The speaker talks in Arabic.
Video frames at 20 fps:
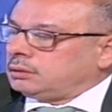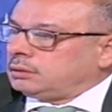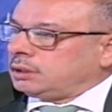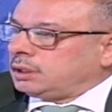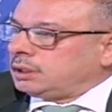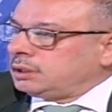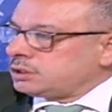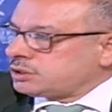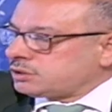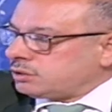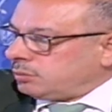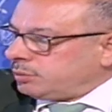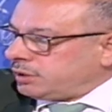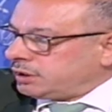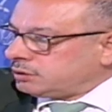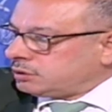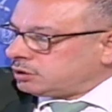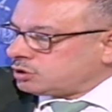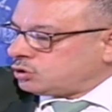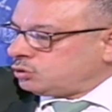
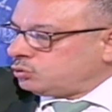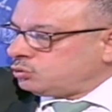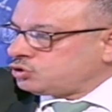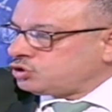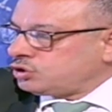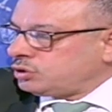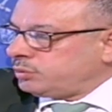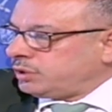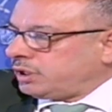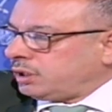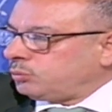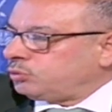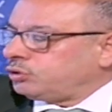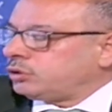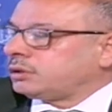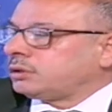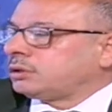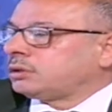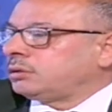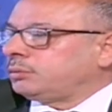هالاصابات آه، التشنجيه بالعمود
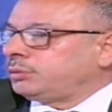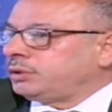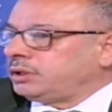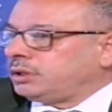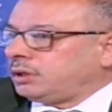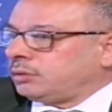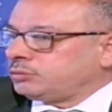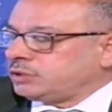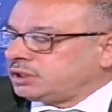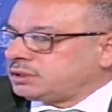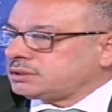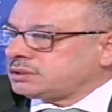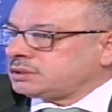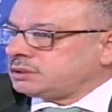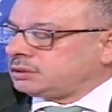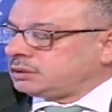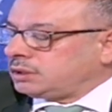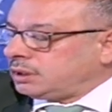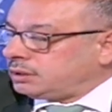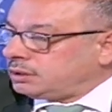الرقبي عم
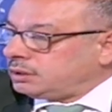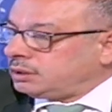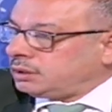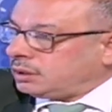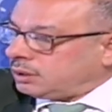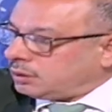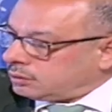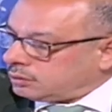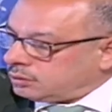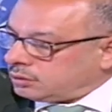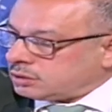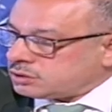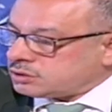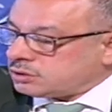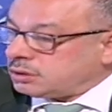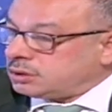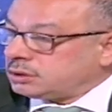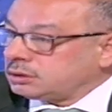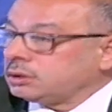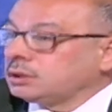تؤدي الى
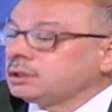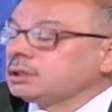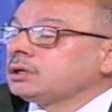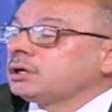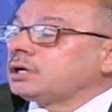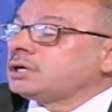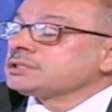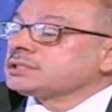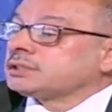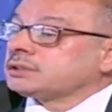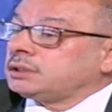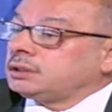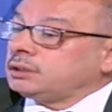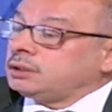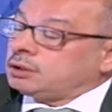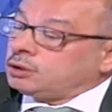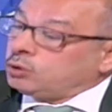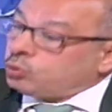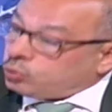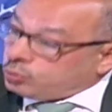انقراصات خاصه
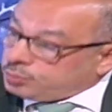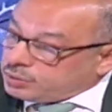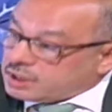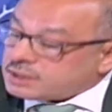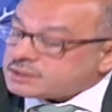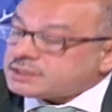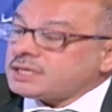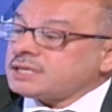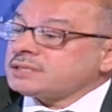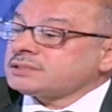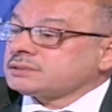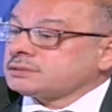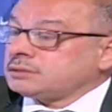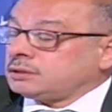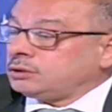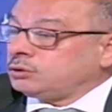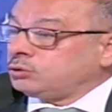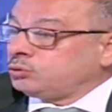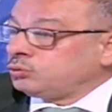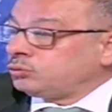اللي هو بالاساس
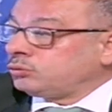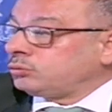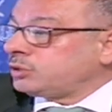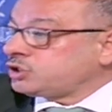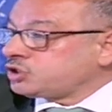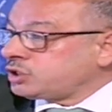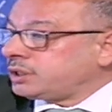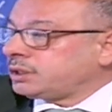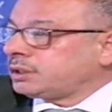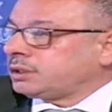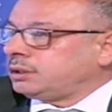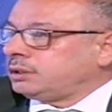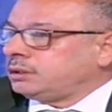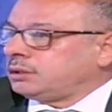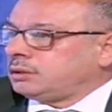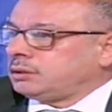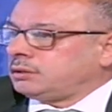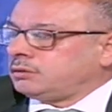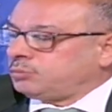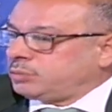عنده
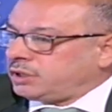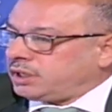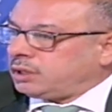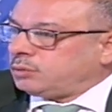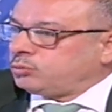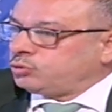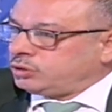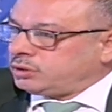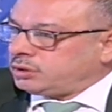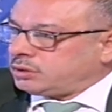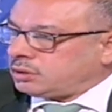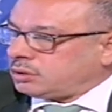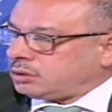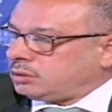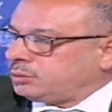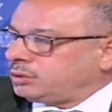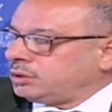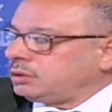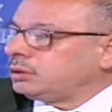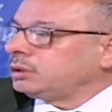مشاكل بالعمود
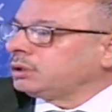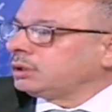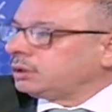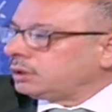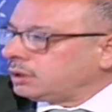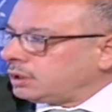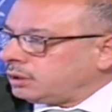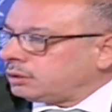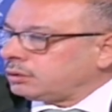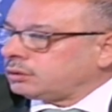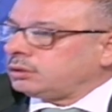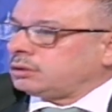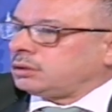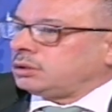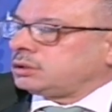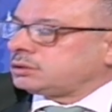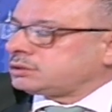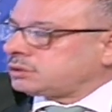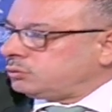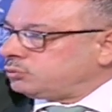الرقبي
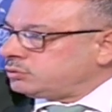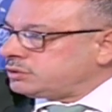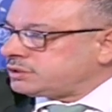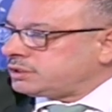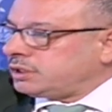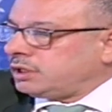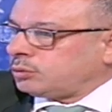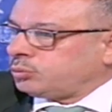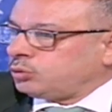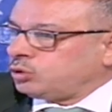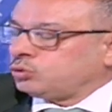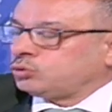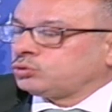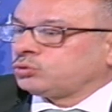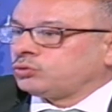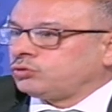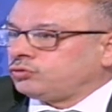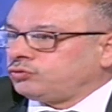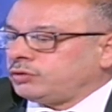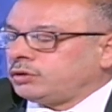كانقراص او انزلاق
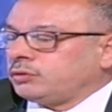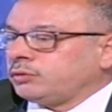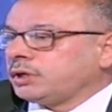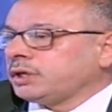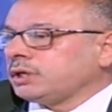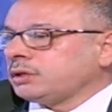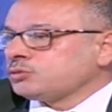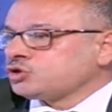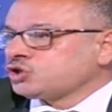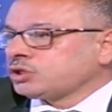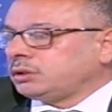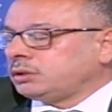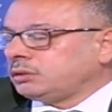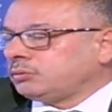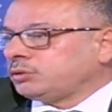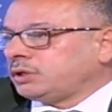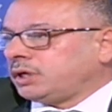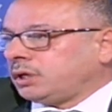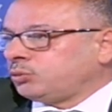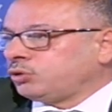بالغضروف او اي مشكله
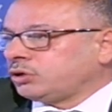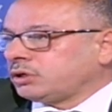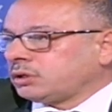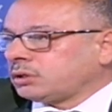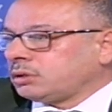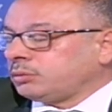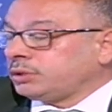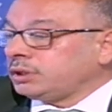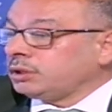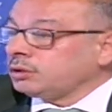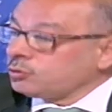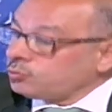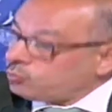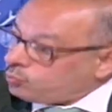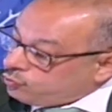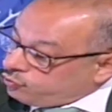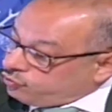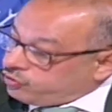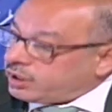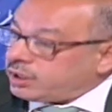بالعمود الرقبي
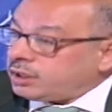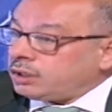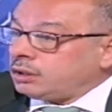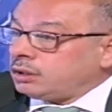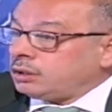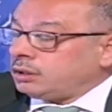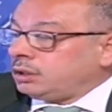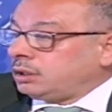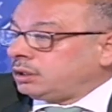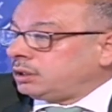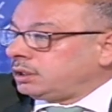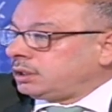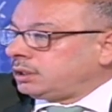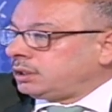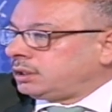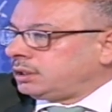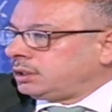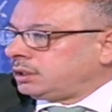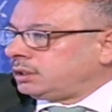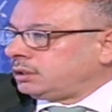فهل
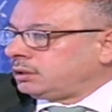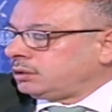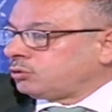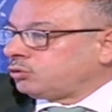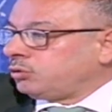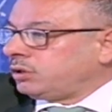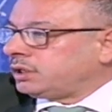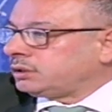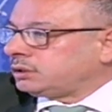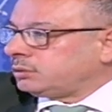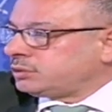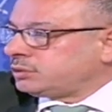كلياتها